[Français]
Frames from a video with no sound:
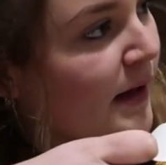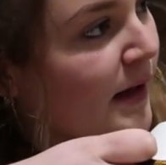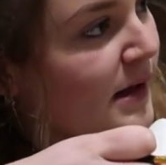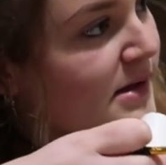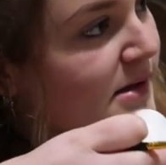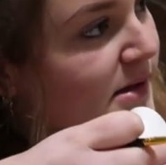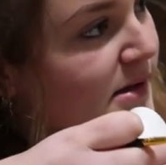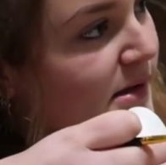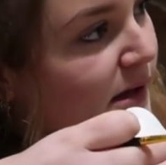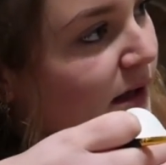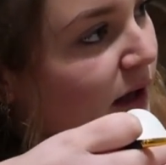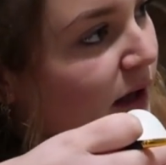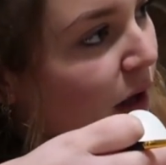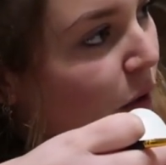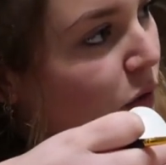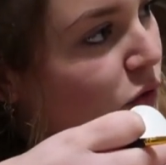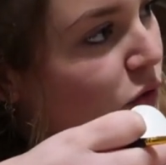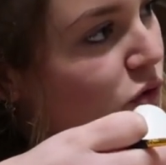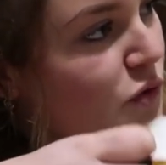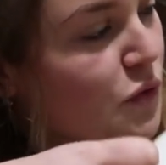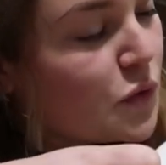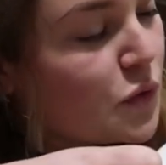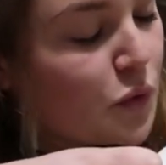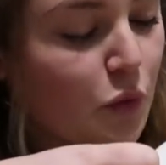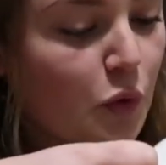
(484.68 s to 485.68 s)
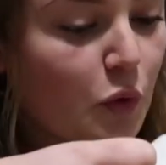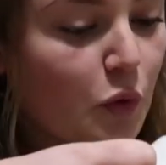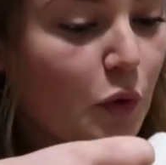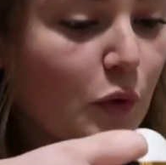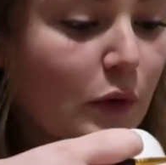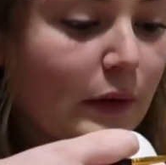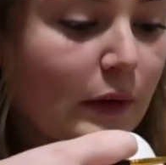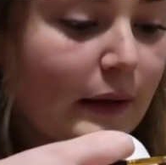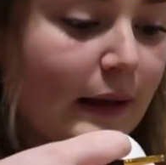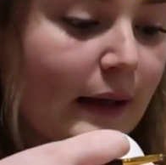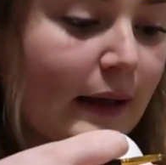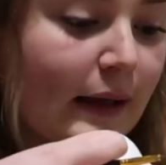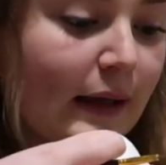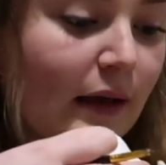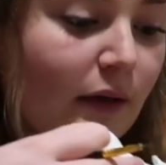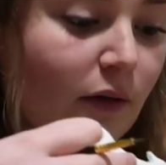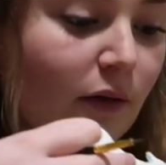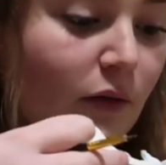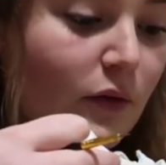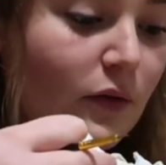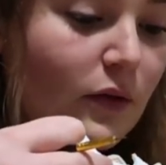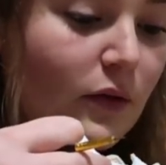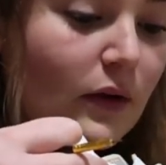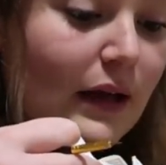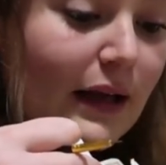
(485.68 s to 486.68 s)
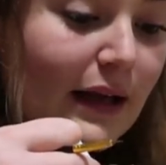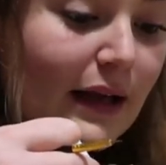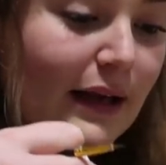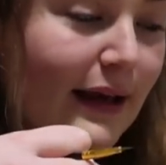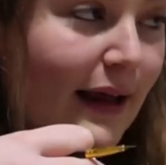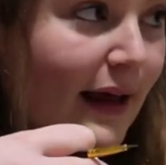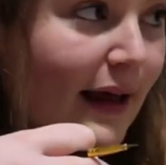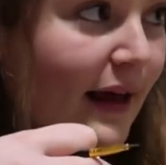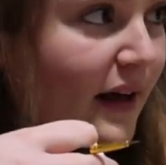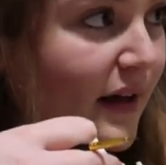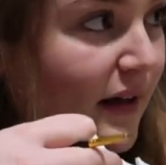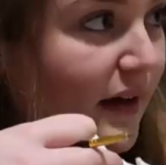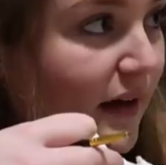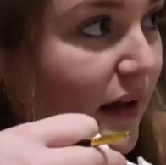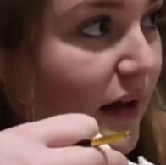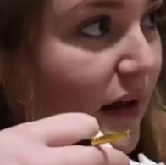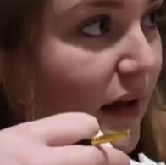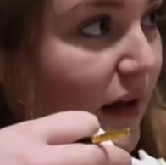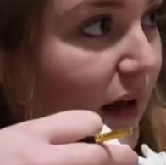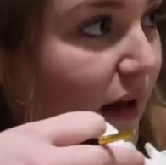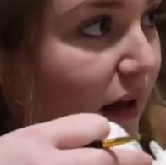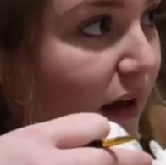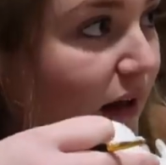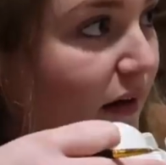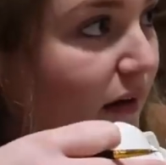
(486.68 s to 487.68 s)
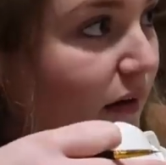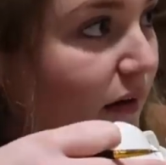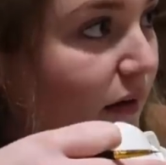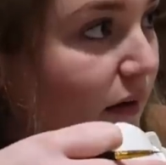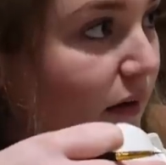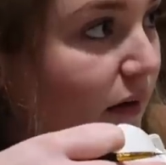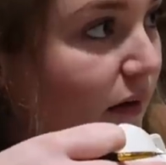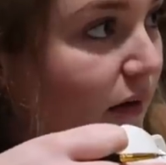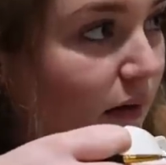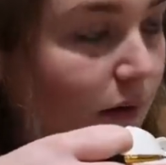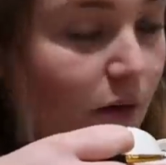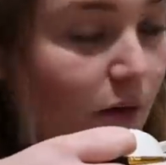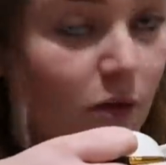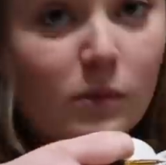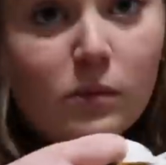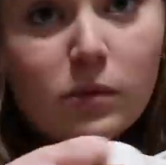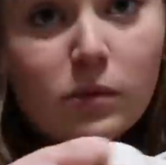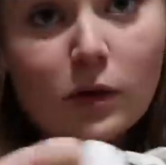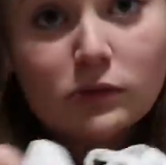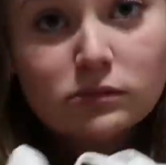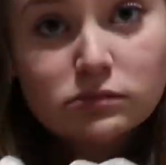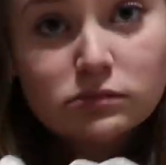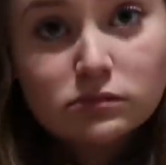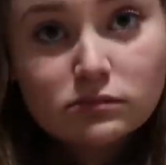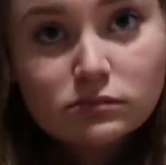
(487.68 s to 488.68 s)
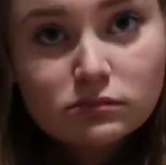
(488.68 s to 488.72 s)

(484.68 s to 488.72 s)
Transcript: reste du coup le gris euh, clair et le blanc.